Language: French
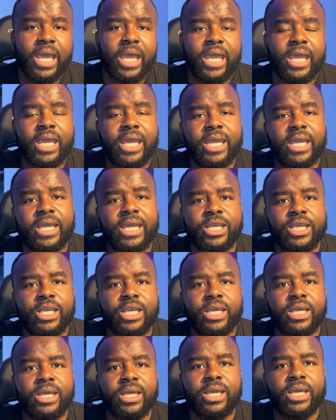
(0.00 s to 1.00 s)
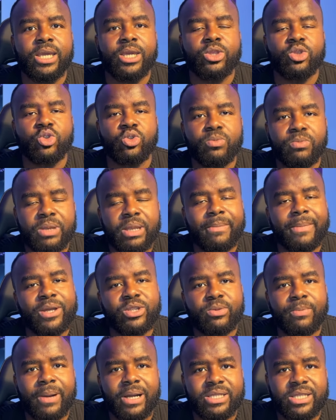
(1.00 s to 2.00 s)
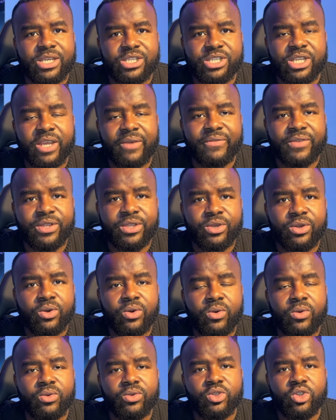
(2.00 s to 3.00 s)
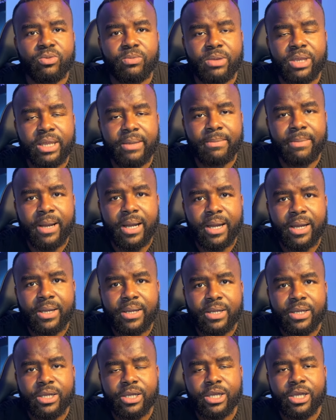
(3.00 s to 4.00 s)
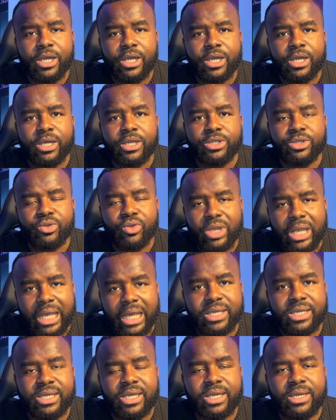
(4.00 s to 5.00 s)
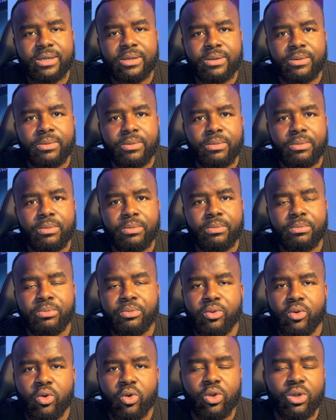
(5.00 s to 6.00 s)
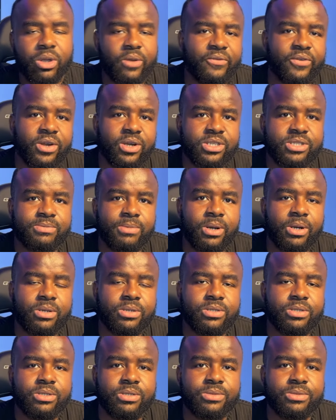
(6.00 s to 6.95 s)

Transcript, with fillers: Et n'oubliez pas de partager la vidéo, n'oubliez pas de liker pour le référencement.